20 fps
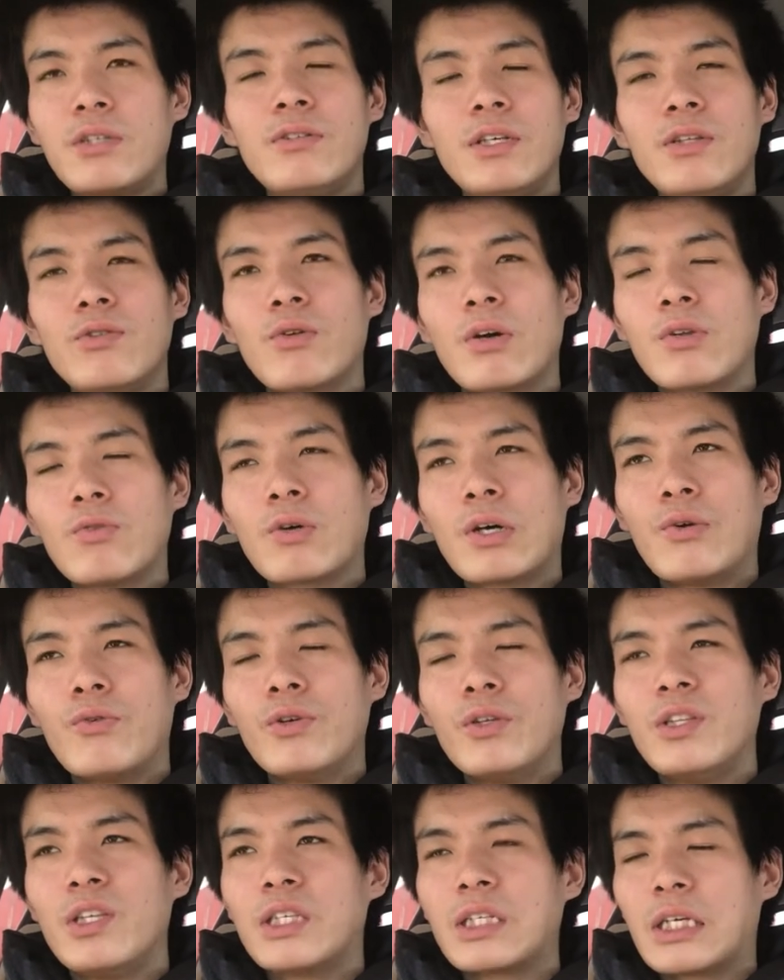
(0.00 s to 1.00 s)
円とかのが
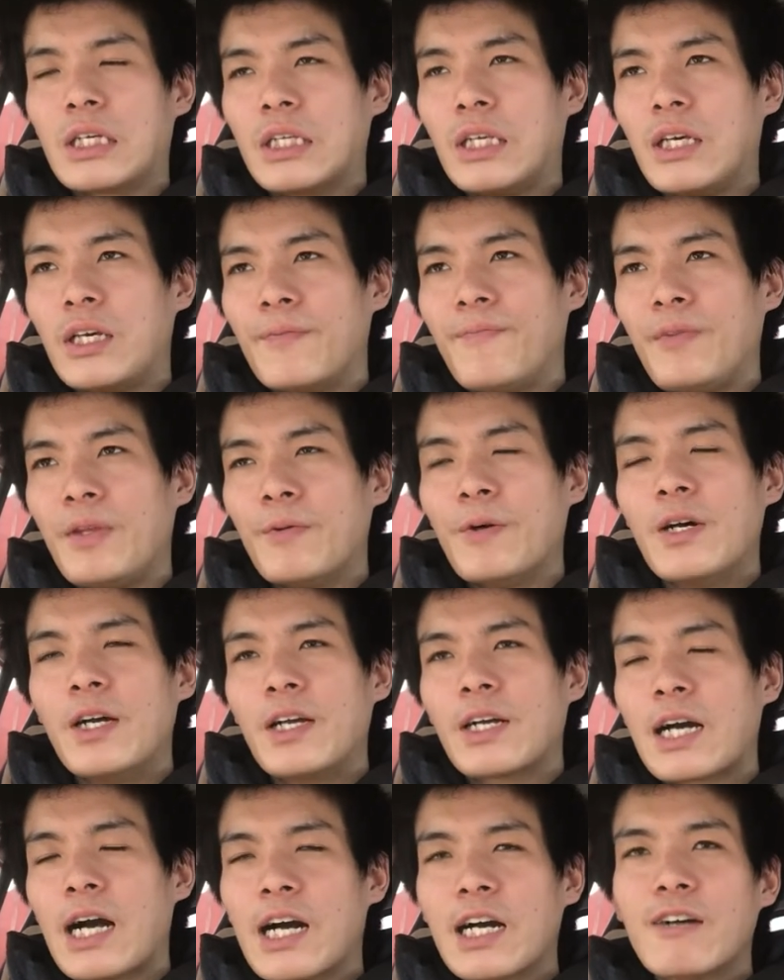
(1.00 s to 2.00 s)
多いんですかねでも
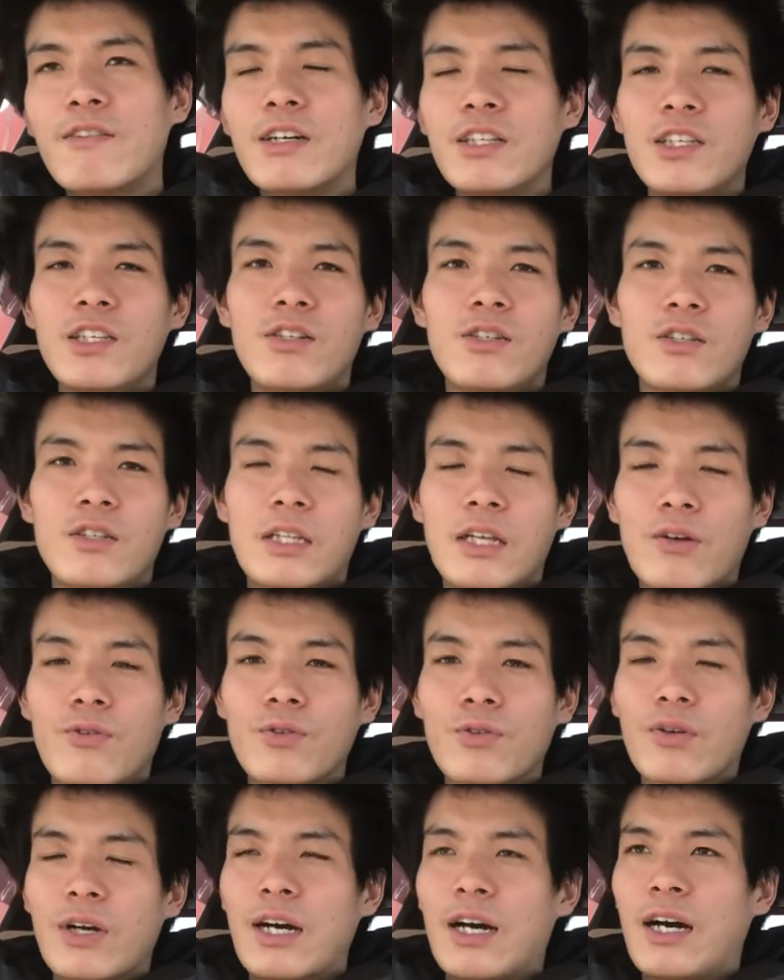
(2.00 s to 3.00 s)
香川に行った
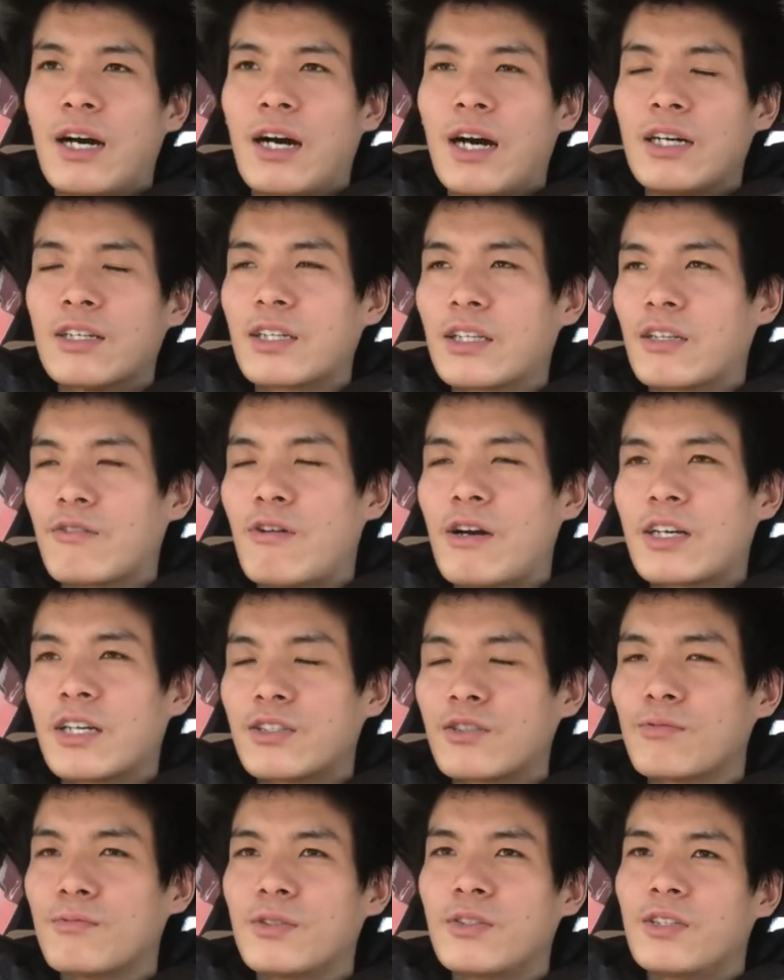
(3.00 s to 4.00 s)
ことがある方分
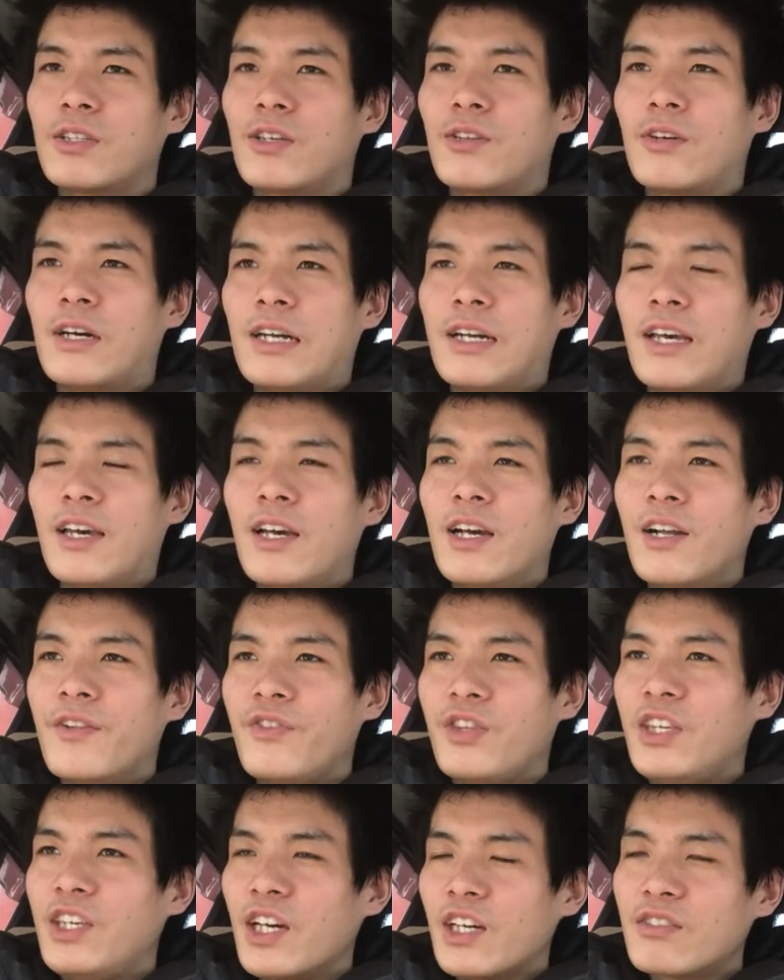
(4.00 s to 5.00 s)
かると思うんですけどあれ
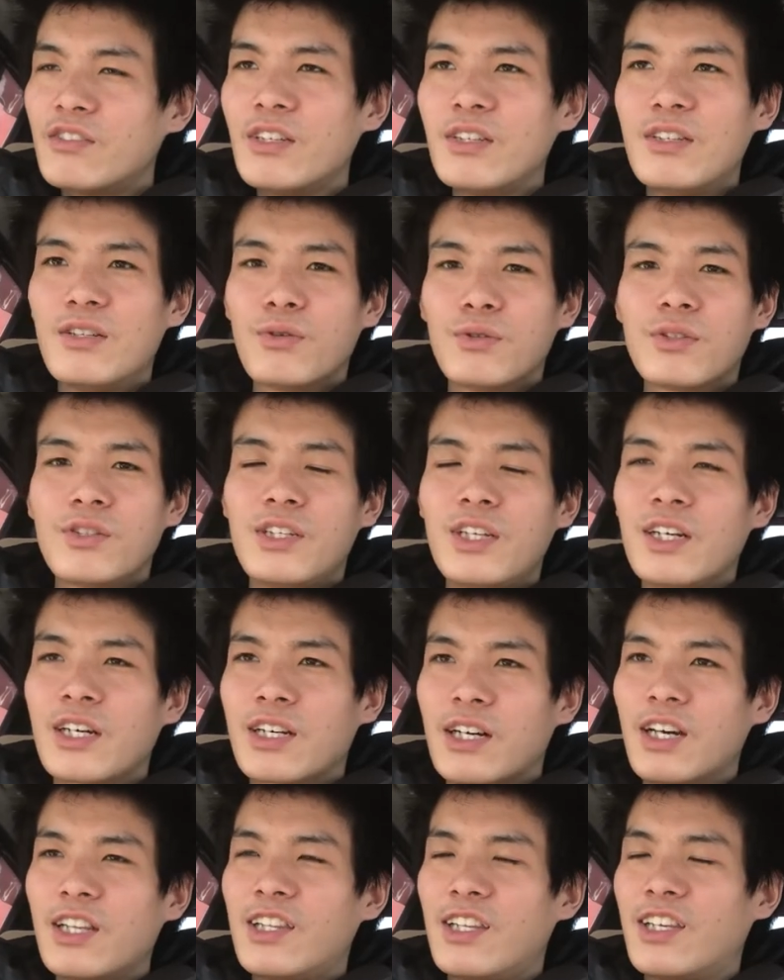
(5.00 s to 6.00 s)
200円でお釣りが
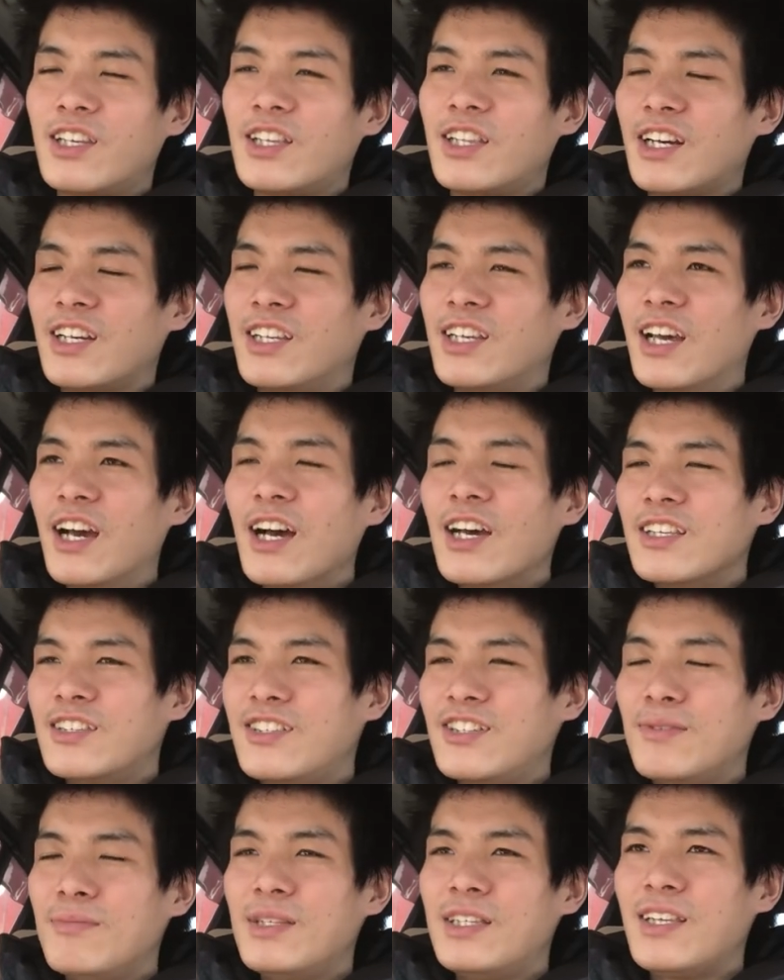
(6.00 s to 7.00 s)
返ってきたり
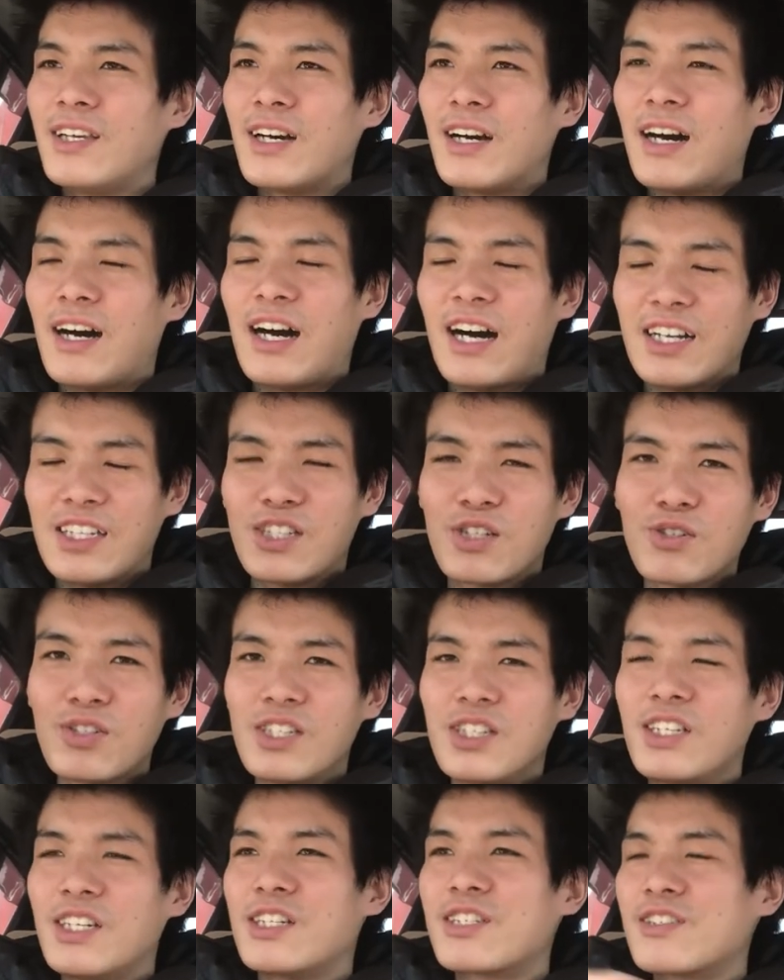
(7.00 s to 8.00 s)
する店があちこ
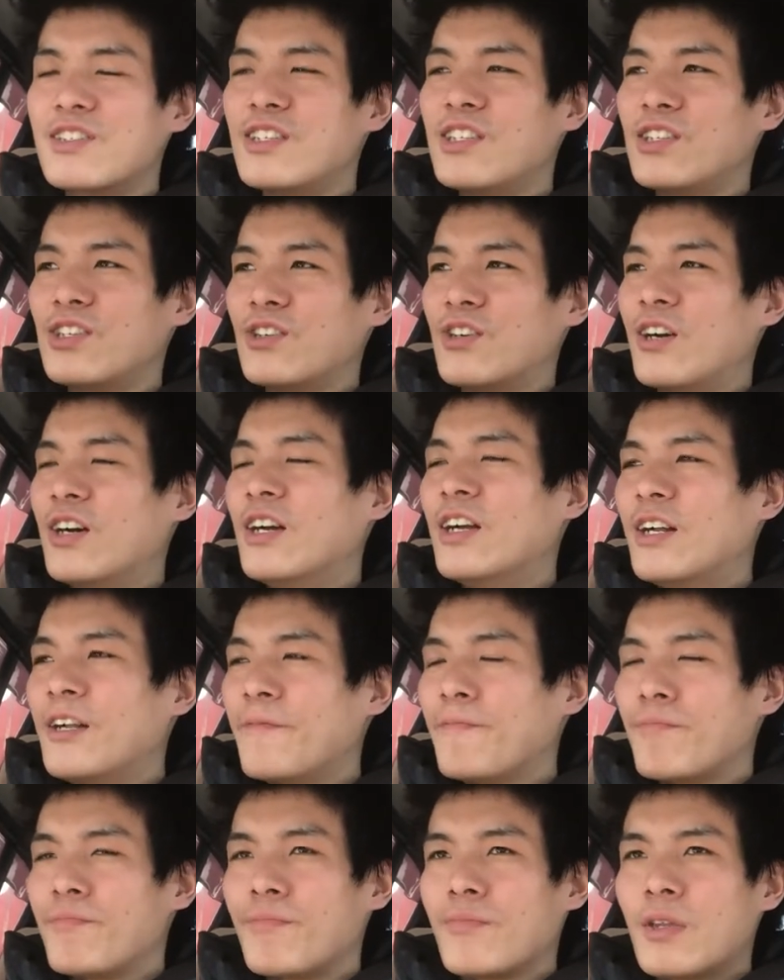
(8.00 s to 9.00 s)
ちにあるんですよ、
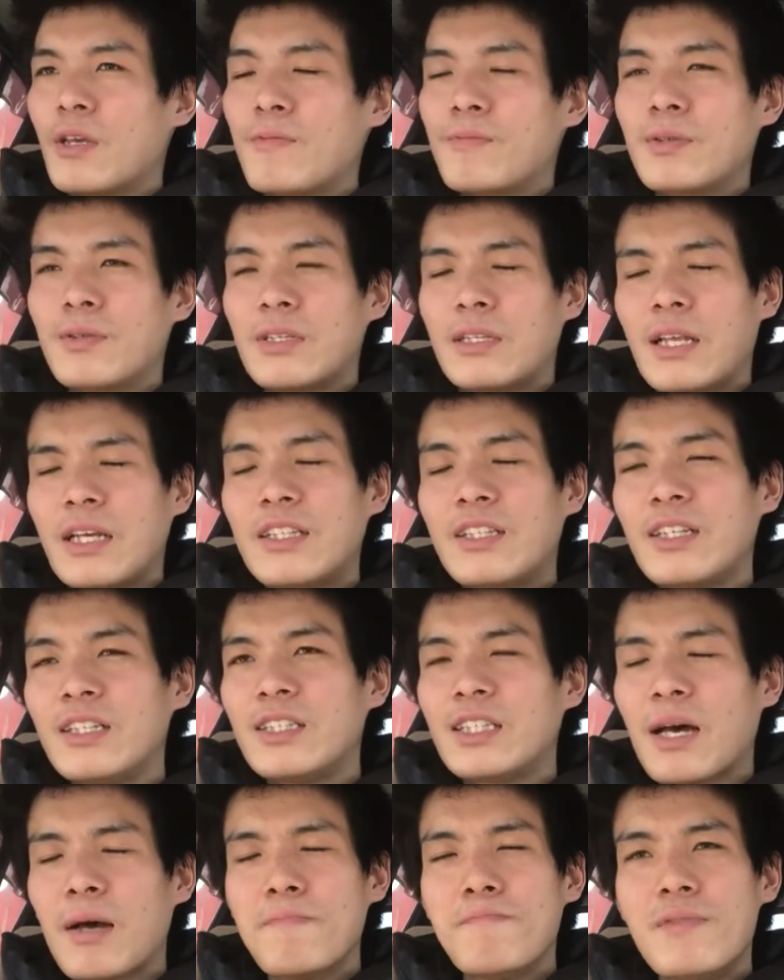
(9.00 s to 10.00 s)
うん、で大体
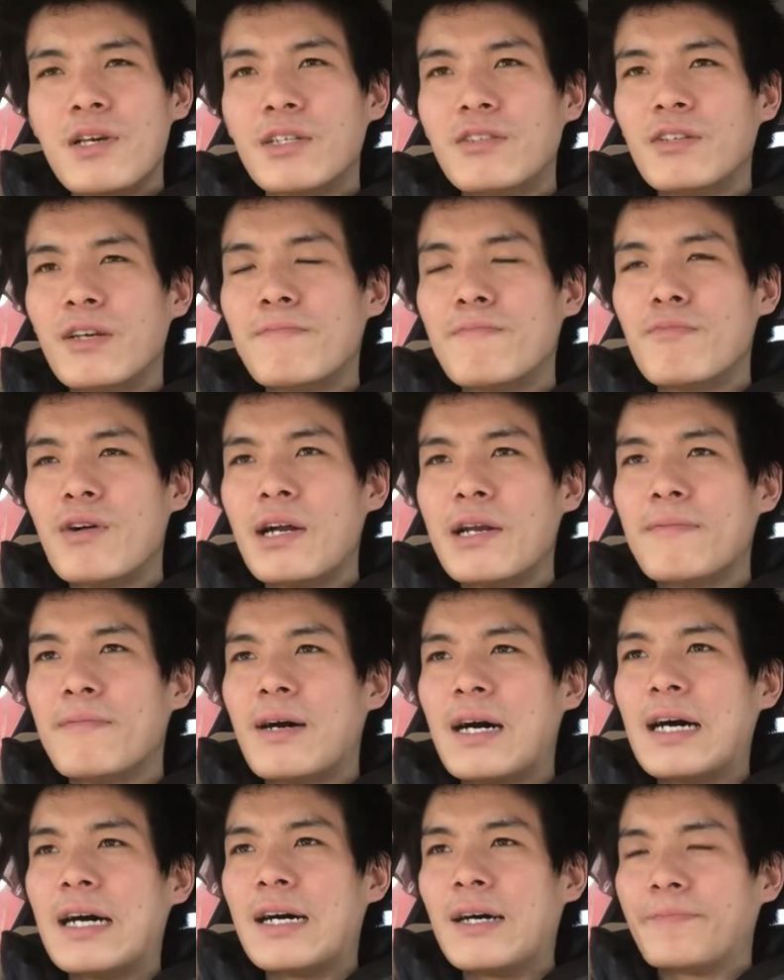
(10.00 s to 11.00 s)
300円もあれ
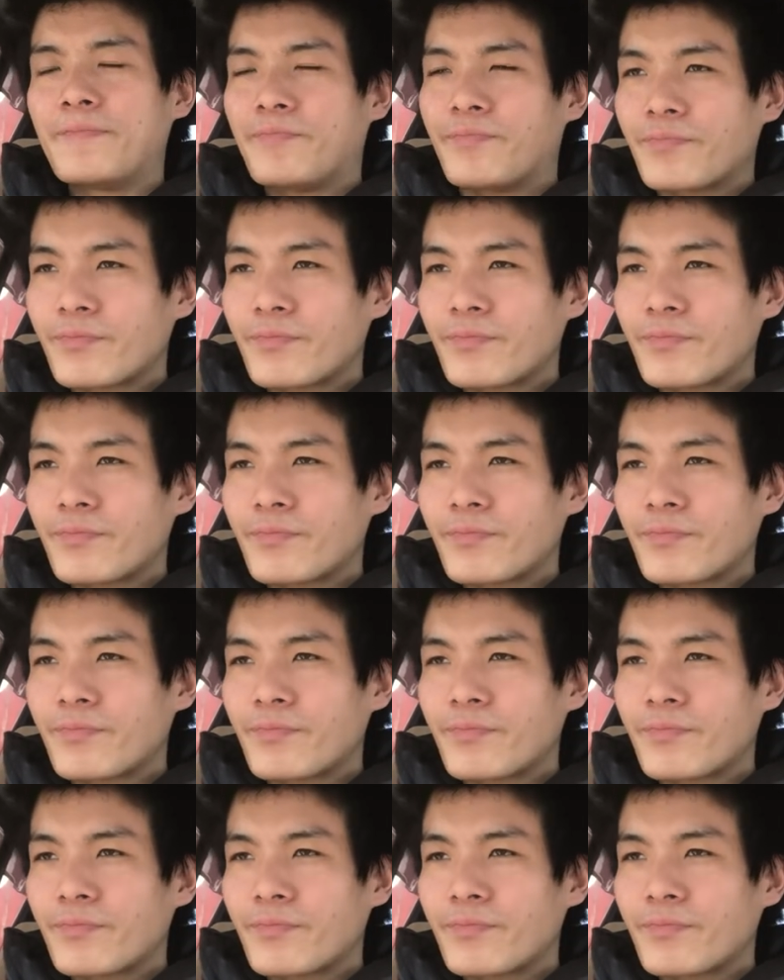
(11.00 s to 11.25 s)
ば